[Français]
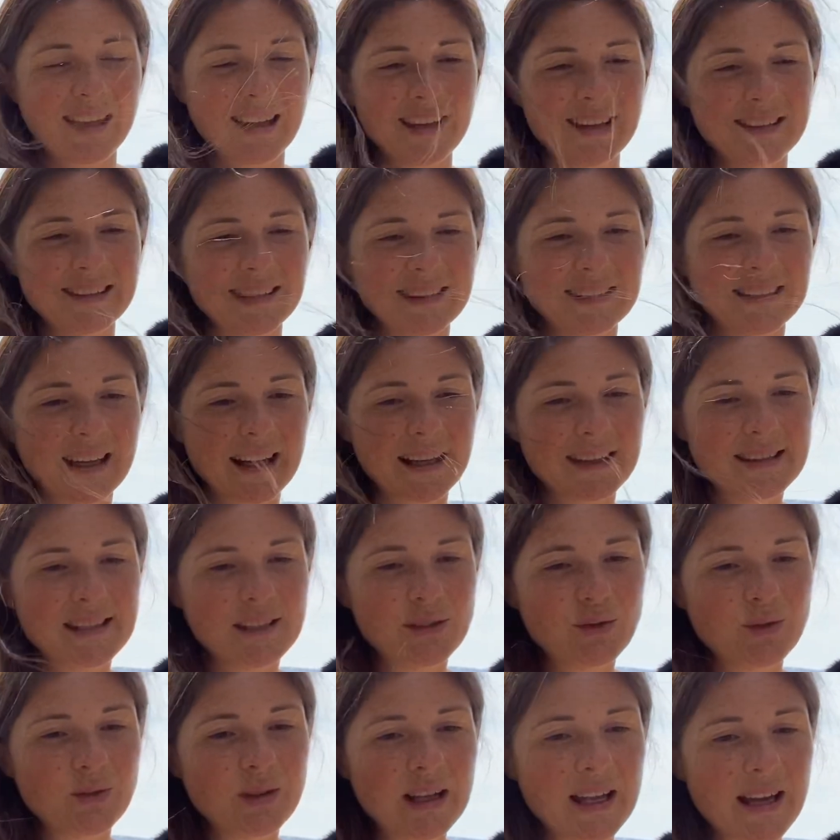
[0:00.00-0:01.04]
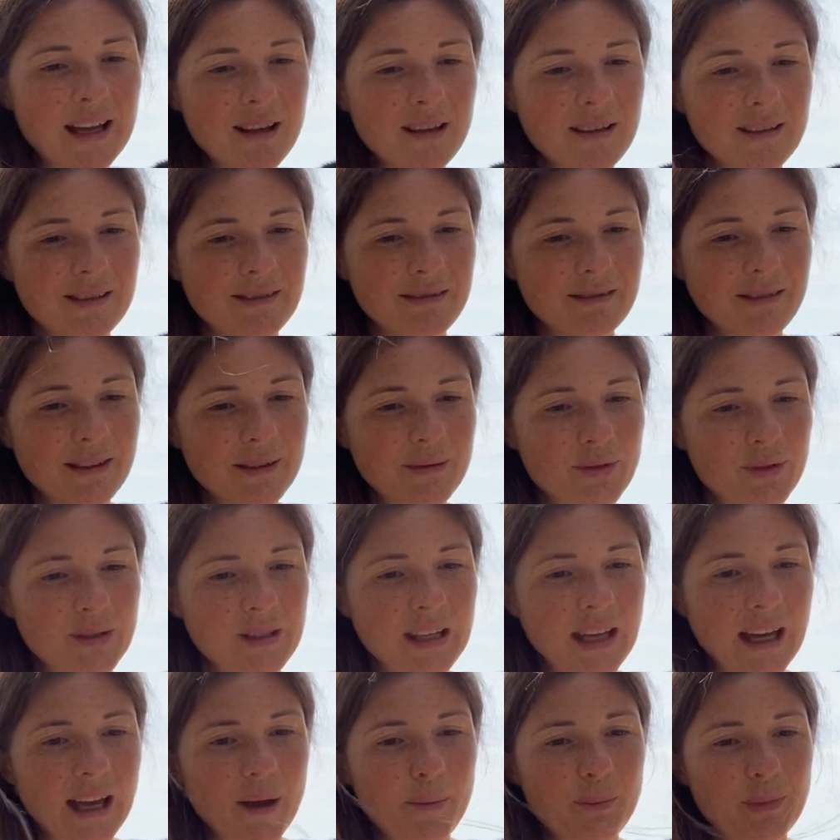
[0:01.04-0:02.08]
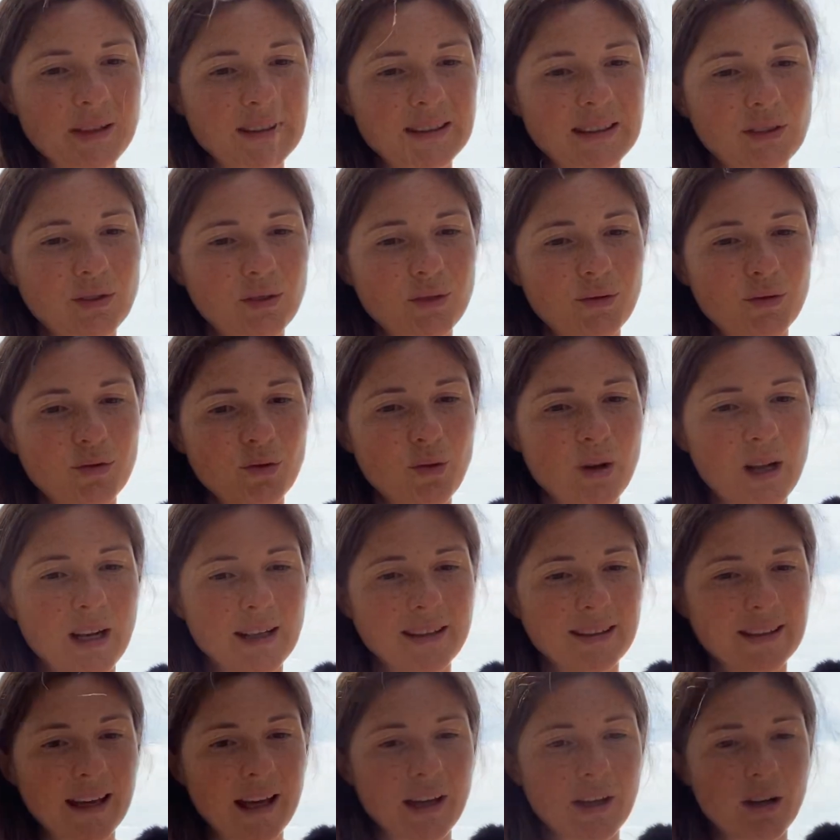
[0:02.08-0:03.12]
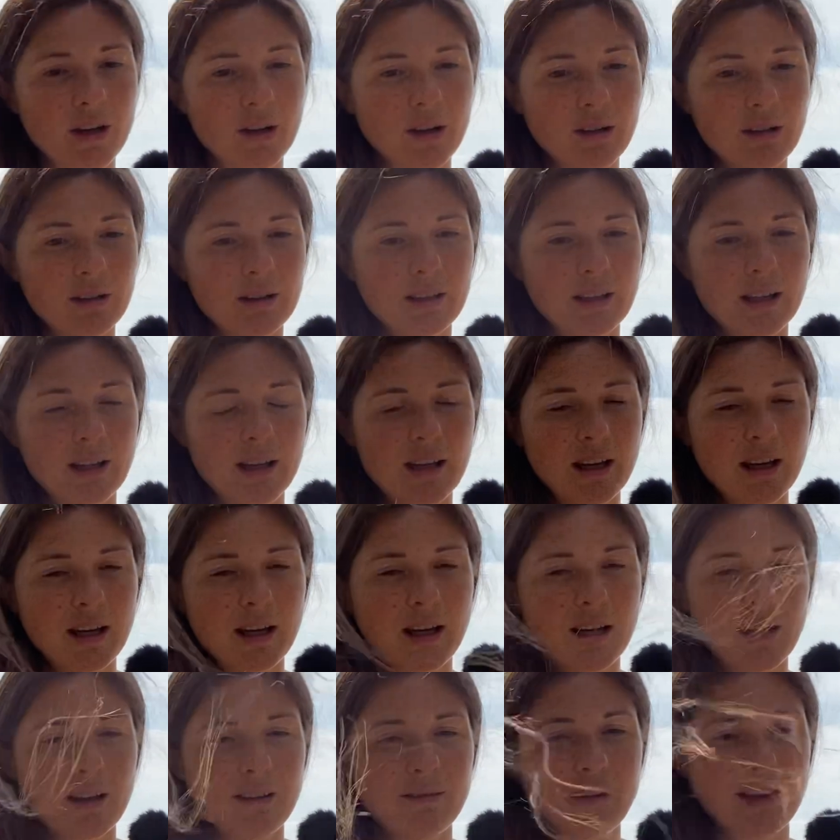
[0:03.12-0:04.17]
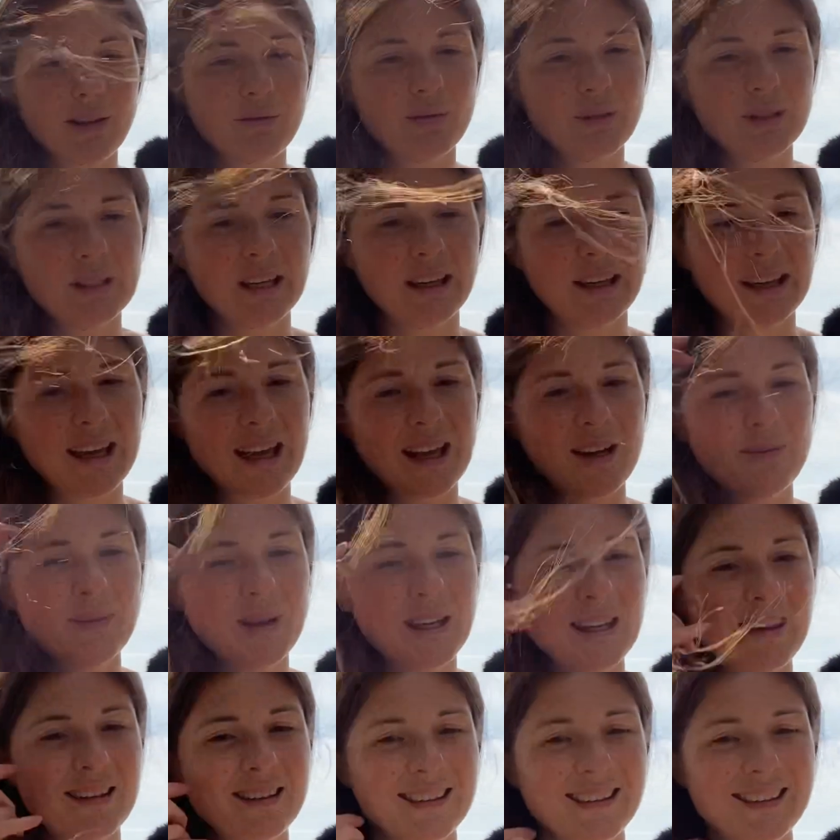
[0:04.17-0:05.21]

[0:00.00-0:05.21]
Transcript: cette gratitude-là va venir apaiser ce feu à l'intérieur, va venir calmer